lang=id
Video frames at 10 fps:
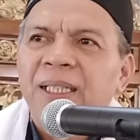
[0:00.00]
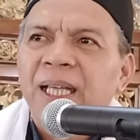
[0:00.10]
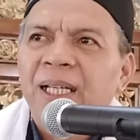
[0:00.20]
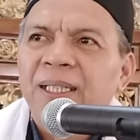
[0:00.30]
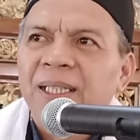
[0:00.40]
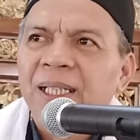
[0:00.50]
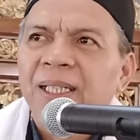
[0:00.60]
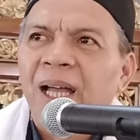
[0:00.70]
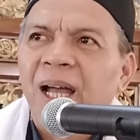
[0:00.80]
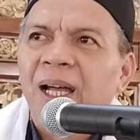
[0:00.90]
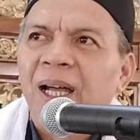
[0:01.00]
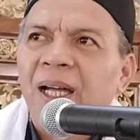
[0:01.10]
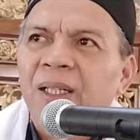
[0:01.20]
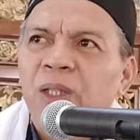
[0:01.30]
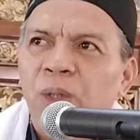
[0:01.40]
yang kita
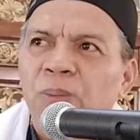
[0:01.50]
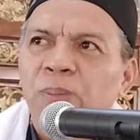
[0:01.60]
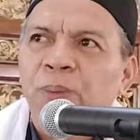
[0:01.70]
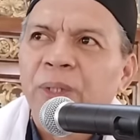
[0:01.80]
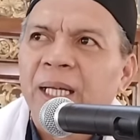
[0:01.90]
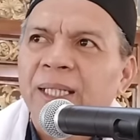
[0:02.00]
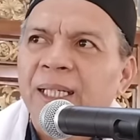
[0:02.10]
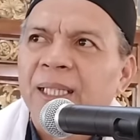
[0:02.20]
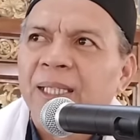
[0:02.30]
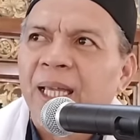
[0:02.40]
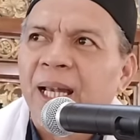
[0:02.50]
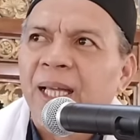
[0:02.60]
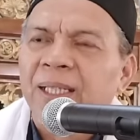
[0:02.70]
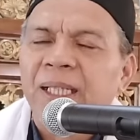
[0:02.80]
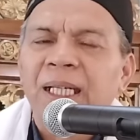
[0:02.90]
tumpu yang kita
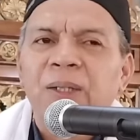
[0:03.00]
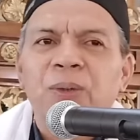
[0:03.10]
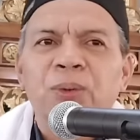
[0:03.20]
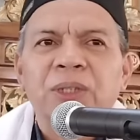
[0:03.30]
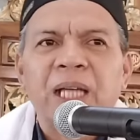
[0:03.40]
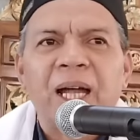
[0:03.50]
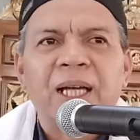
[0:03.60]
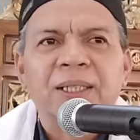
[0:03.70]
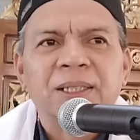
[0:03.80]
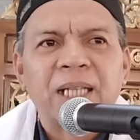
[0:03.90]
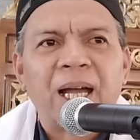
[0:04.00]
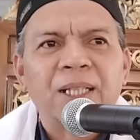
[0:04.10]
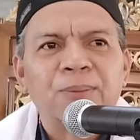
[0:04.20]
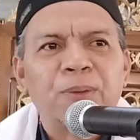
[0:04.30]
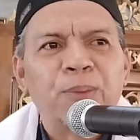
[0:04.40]
jalani itu
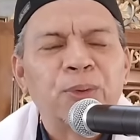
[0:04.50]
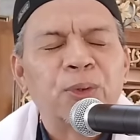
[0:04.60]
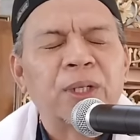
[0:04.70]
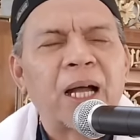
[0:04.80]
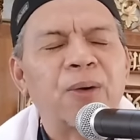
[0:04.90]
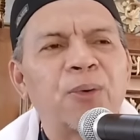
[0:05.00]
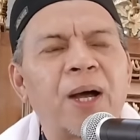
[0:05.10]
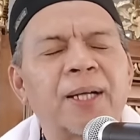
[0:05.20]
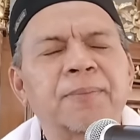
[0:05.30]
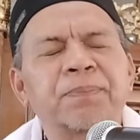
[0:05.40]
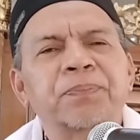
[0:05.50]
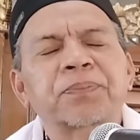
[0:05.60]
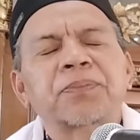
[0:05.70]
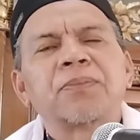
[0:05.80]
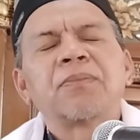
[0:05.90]
sangat-sangat membutuhkan uang.
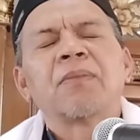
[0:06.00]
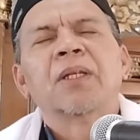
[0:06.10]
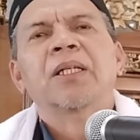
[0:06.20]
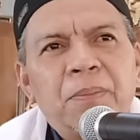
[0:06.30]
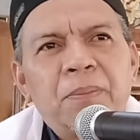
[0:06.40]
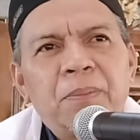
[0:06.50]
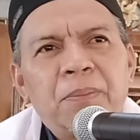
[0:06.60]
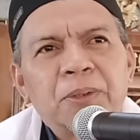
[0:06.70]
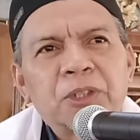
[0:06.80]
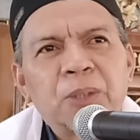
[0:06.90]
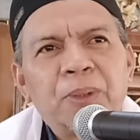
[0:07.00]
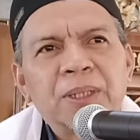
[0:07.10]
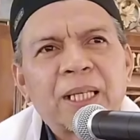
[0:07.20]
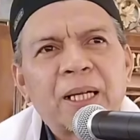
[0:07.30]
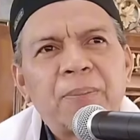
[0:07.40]

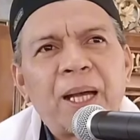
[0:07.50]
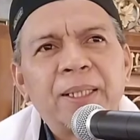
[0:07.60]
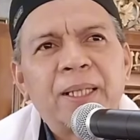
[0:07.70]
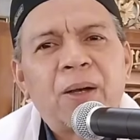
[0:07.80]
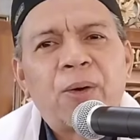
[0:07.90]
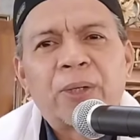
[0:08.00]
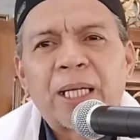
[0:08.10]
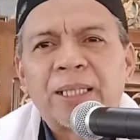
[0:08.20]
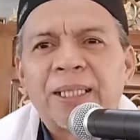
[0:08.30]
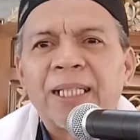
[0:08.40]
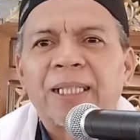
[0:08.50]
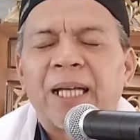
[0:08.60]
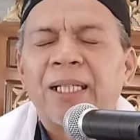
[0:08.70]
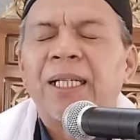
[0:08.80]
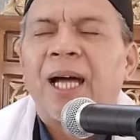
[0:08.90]
Sementara banyak orang
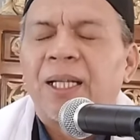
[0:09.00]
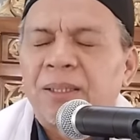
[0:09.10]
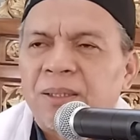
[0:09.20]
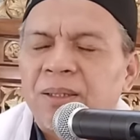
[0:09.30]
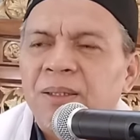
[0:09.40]
kita lihat